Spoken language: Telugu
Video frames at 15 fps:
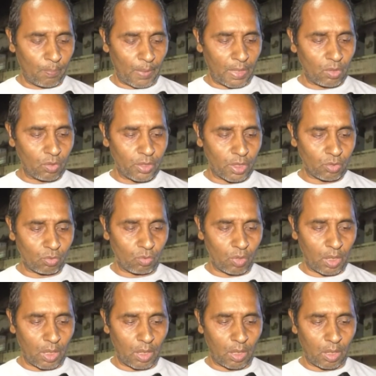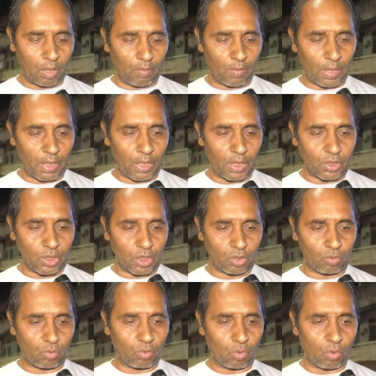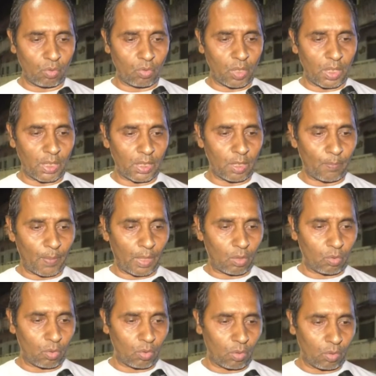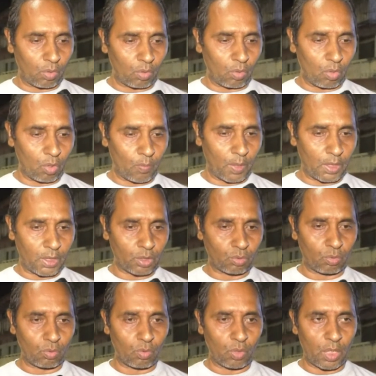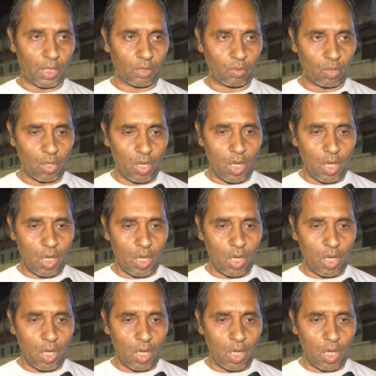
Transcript: పనులు చేసుకున్న ఎవరైనా చేసుకుంటూ వాళ్ళు ఉన్నారంటే పదకొండు లోపాలు చేసుకుంటున్నారు